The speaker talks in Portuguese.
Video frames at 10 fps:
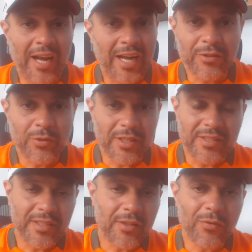A
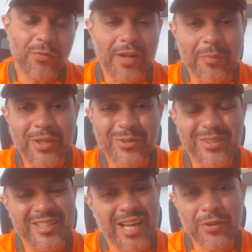torcida do Flamengo
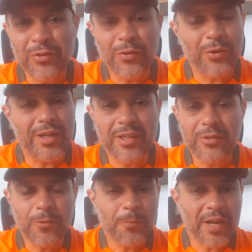tá
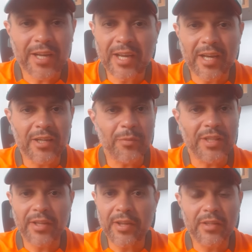chorando pra
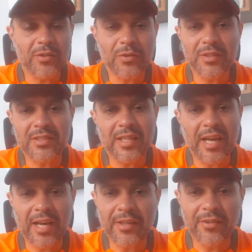caramba nas redes
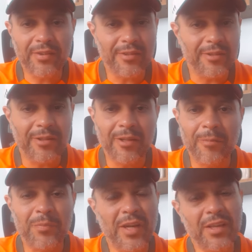sociais.
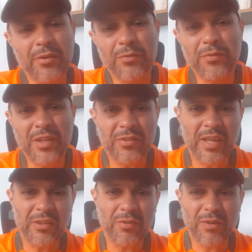Aí eu vi
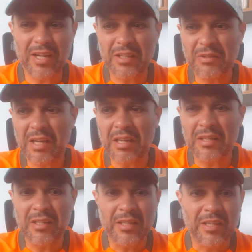gente falando:
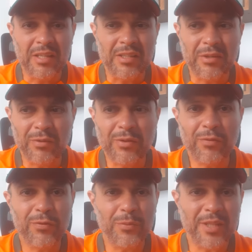ah, que o que o
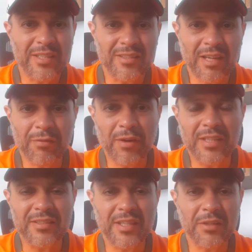Fluminense está
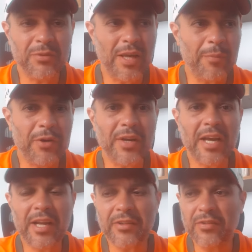fazendo é mau
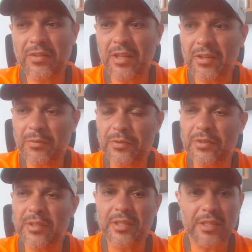
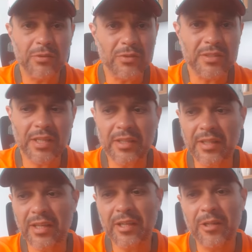caratismo, que não sei o que.